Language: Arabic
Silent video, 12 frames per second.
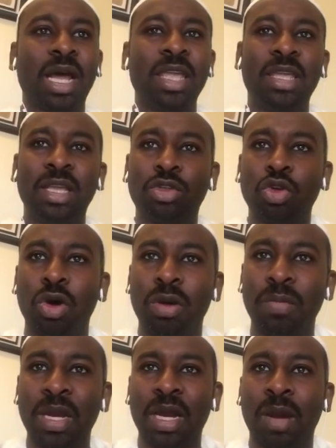اي
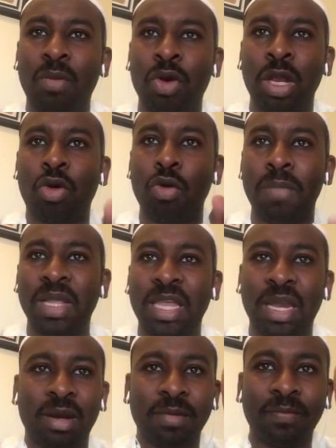زول مننا ممكن يكون
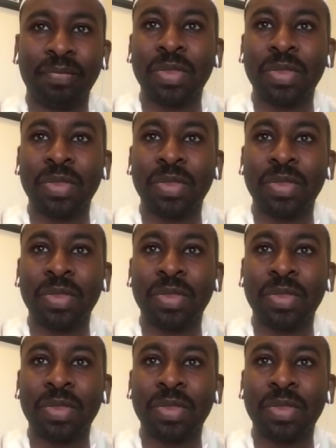بديل